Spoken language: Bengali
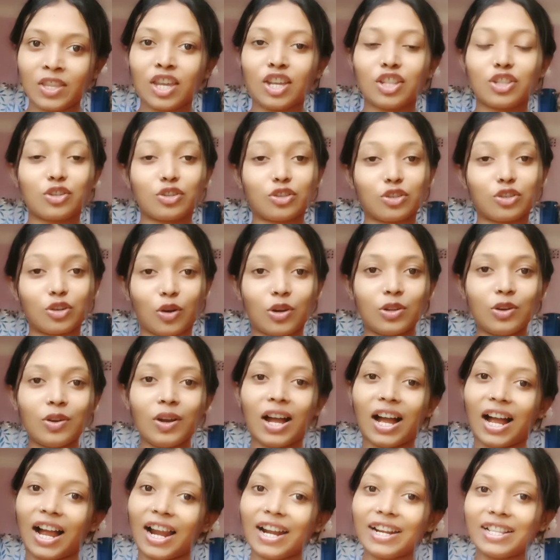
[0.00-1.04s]
তো চলো
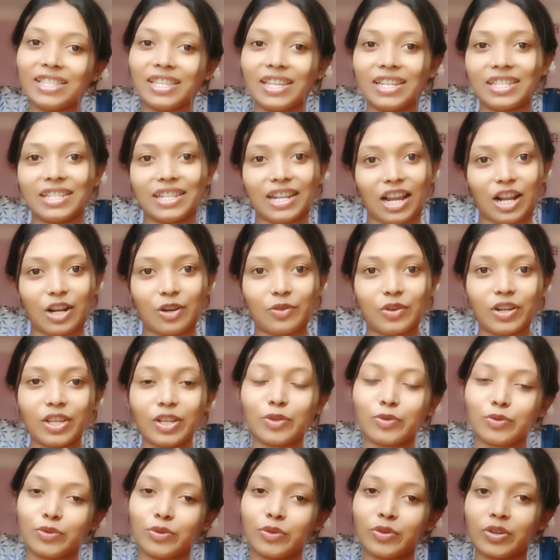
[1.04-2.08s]
আর দেরি না করে
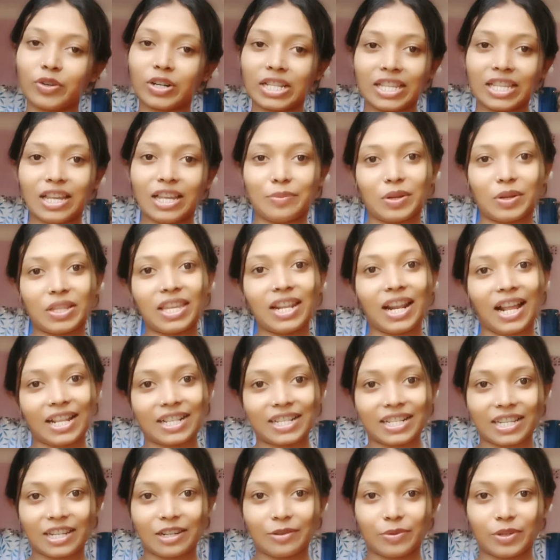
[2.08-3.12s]
শুরু করে দিই আমাদের
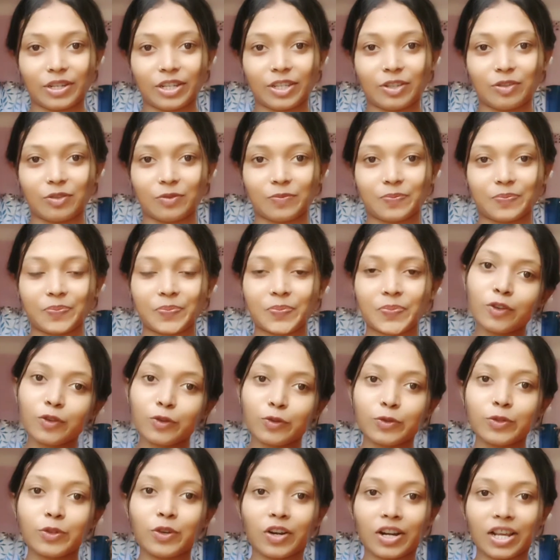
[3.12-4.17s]
আজকের ভিডিও
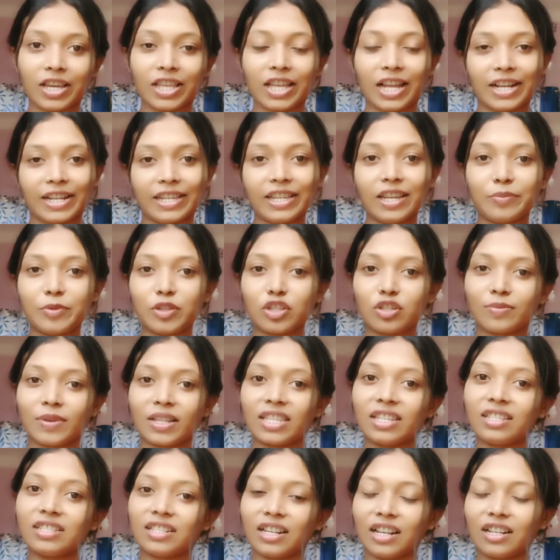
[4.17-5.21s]
শুরু করার আগে আমি
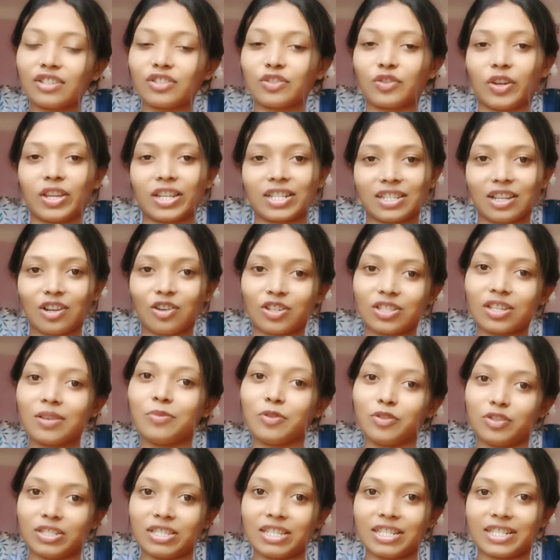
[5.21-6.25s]
তোমাদের জাস্ট কয়েকটা কথা
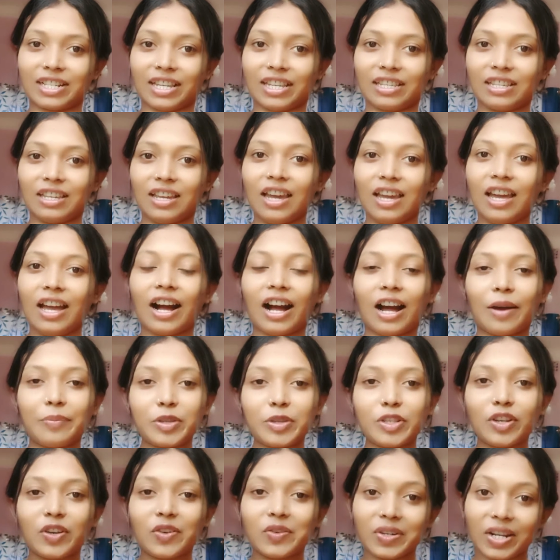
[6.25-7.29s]
বলতে চাই
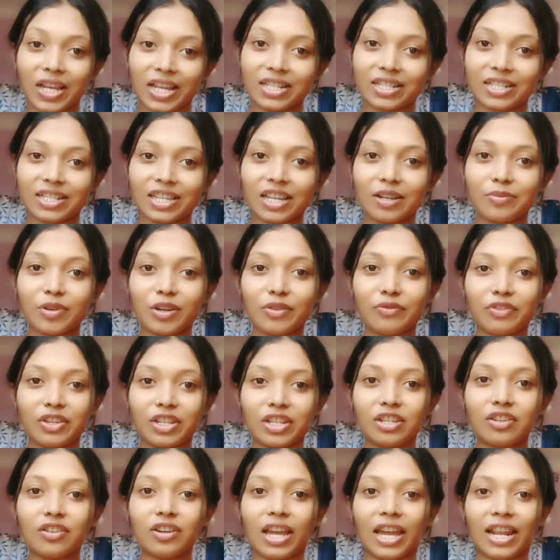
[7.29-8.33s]
আমি যখন আজকে আমার
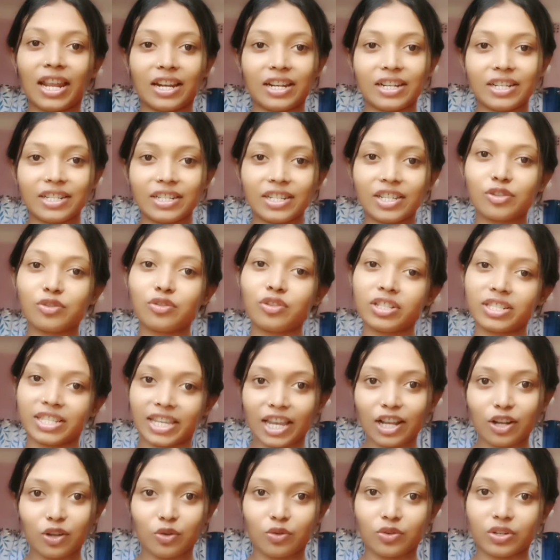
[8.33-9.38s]
ভিডিওর অ্যানালিটিক্সগুলো
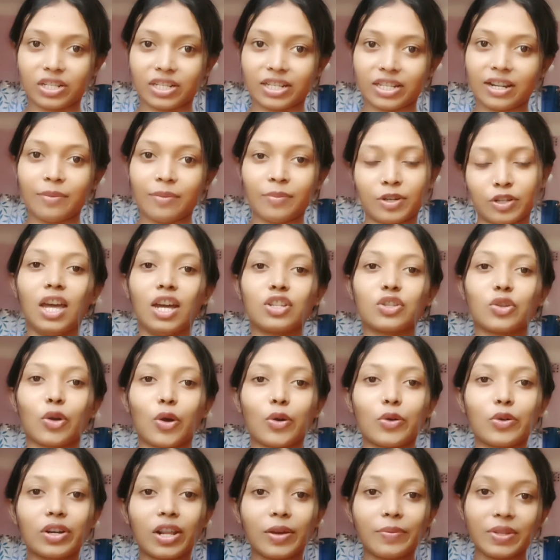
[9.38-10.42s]
চেক করছিলাম মানে
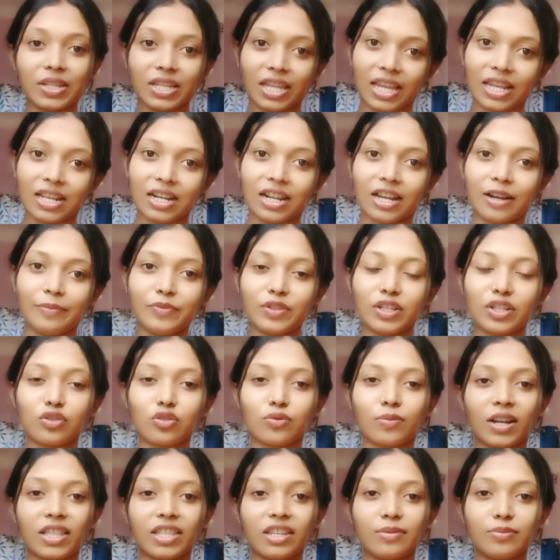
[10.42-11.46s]
তখন আমি দেখলাম যে
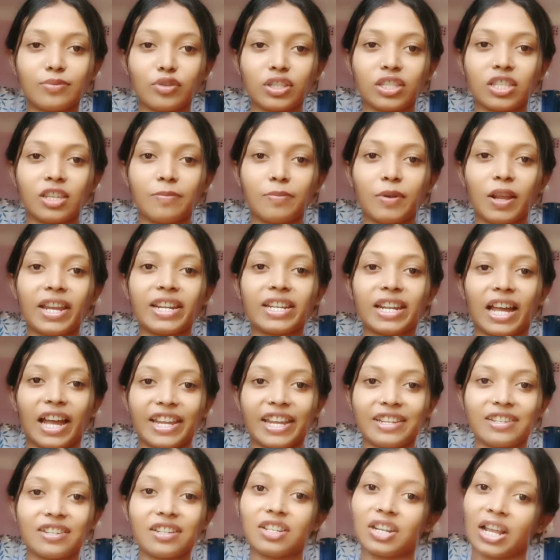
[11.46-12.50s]
তোমাদের মধ্যে প্রায়
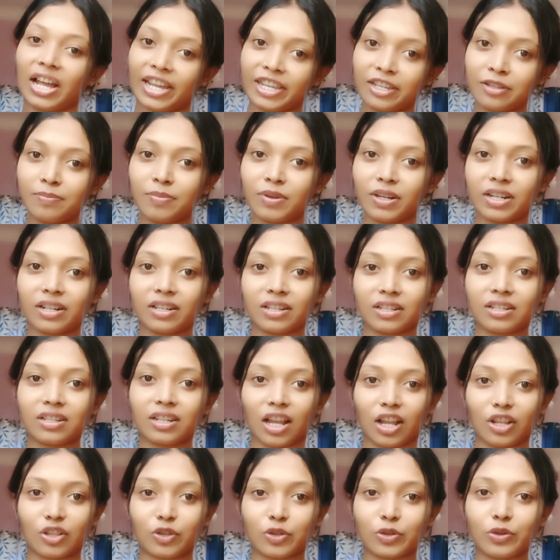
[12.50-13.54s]
নাইনটি নাইন পার্সেন্ট
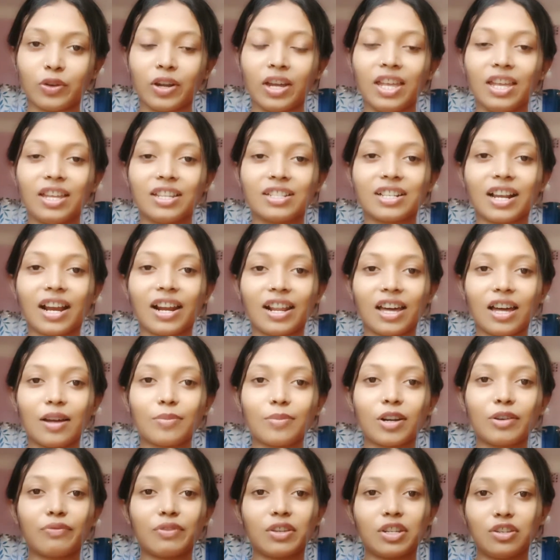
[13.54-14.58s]
আছো যারা
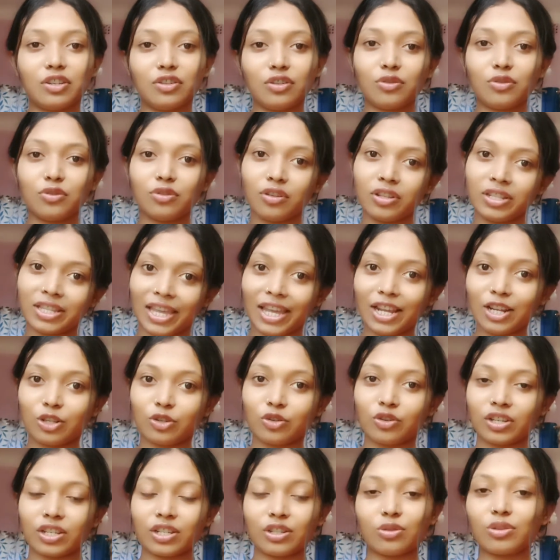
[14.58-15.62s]
আমার ভিডিওগুলো
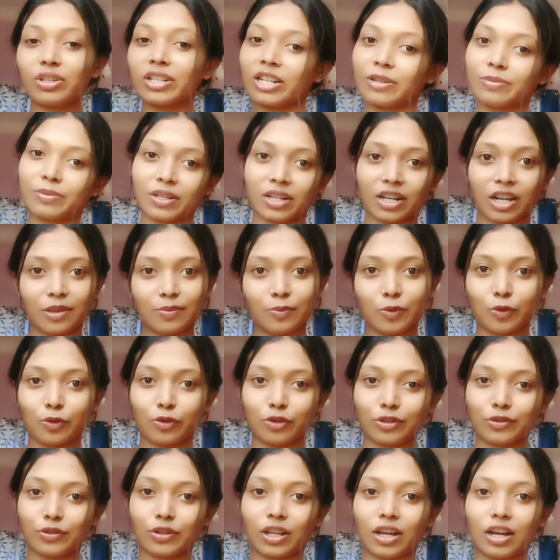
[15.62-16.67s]
দেখছো কিন্তু সাবস্ক্রাইব
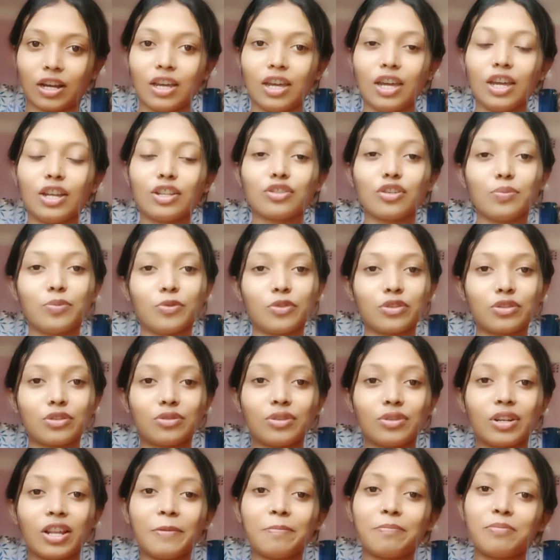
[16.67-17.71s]
করছো না তো
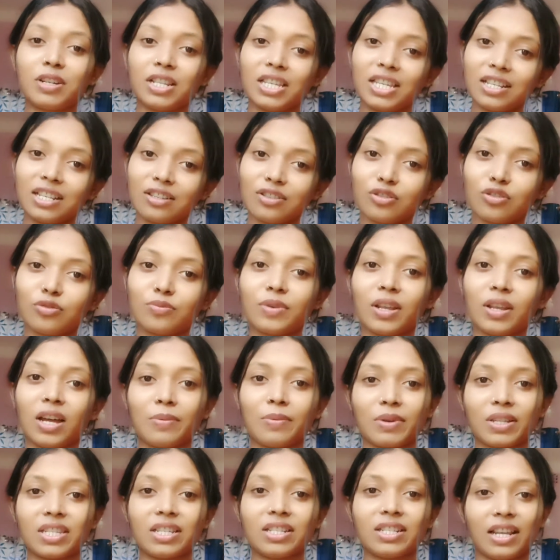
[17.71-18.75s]
বন্ধুরা প্লিজ তোমরা
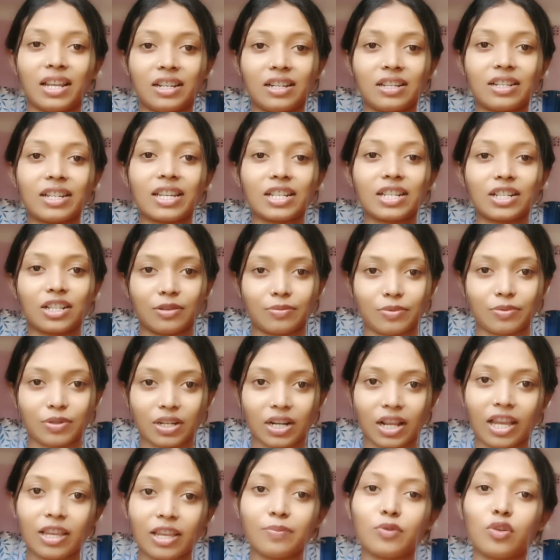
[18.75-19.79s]
আমাদের চ্যানেলটাকে
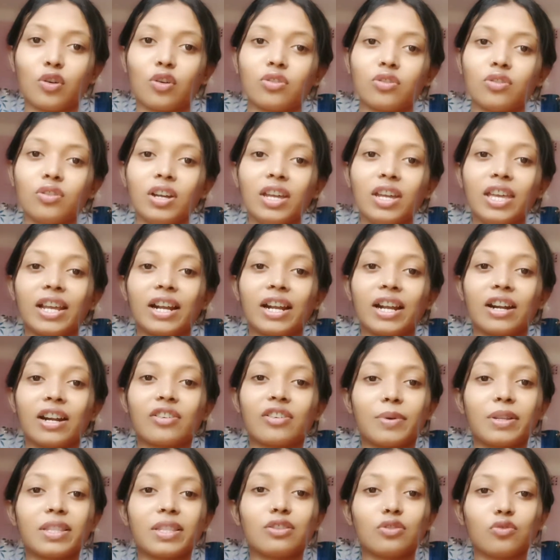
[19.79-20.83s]
সাবস্ক্রাইব করো কারণ
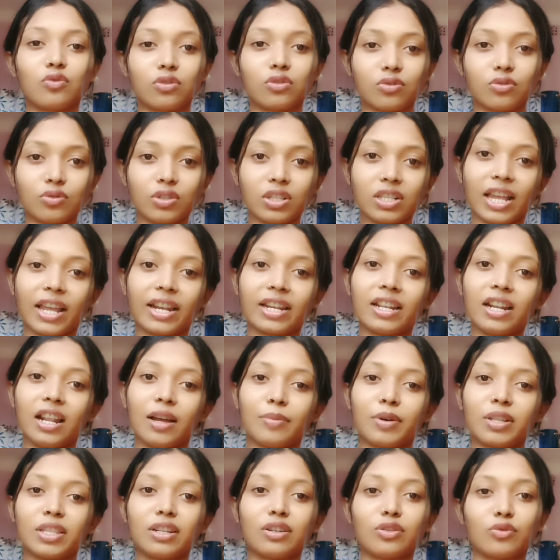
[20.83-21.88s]
আমাদের নতুন চ্যানেল
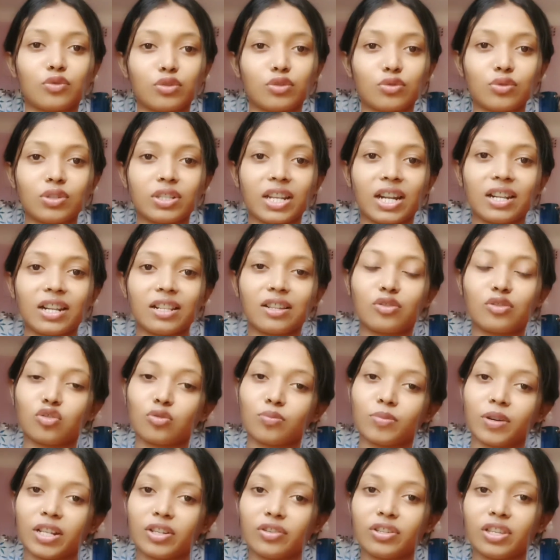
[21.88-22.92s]
আমাদের নতুন চ্যানেলে
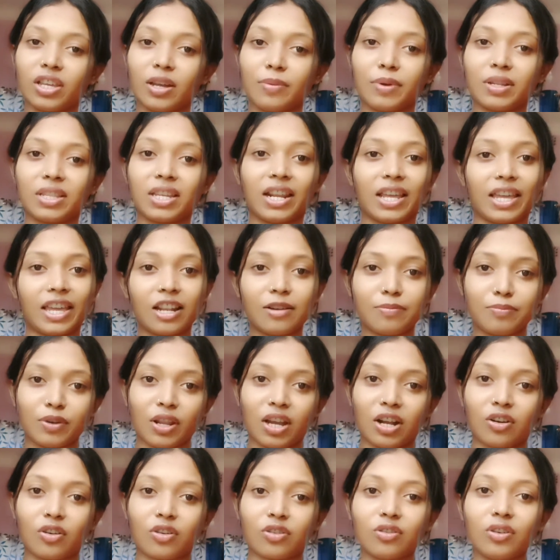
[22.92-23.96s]
তোমরা যদি আমাদের হেল্প
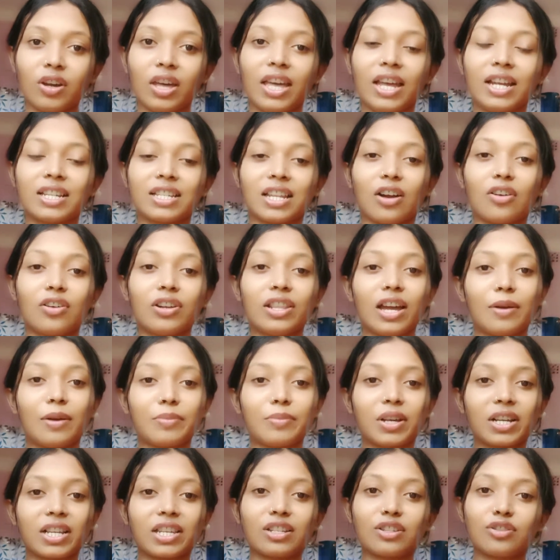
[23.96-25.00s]
না করো তাহলে
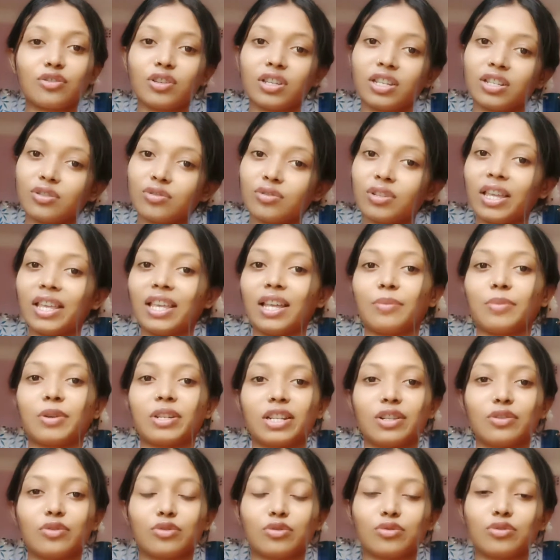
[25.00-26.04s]
আমরা কিন্তু কিছুতেই
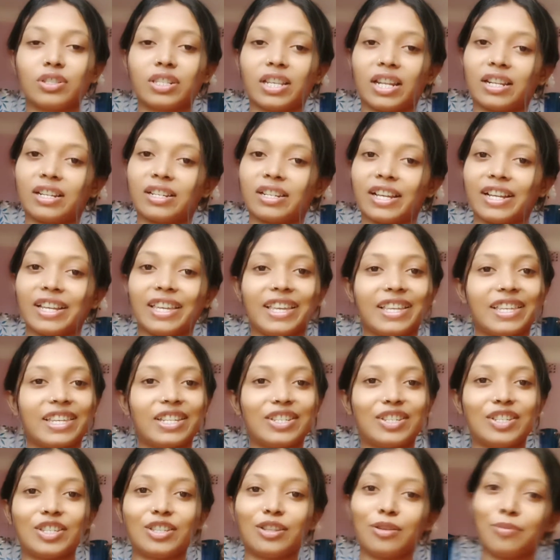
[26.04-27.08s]
আমাদের নতুন চ্যানেলটাকে এগিয়ে নিয়ে যেতে